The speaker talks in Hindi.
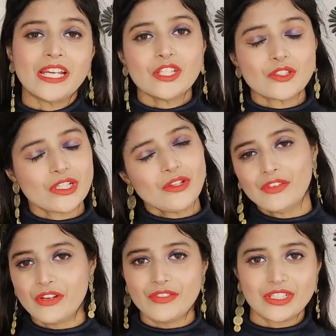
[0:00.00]
तो चलिए
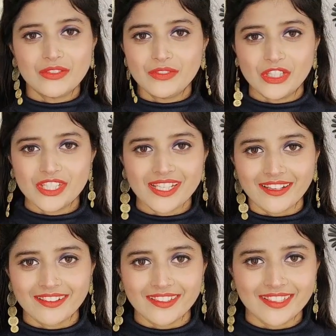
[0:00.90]
फटाफट से वीडियो
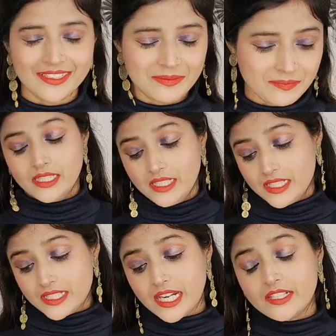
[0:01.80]
स्टार्ट करते
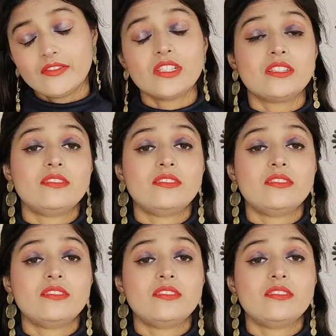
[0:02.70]
हैं स्टार्टिंग विद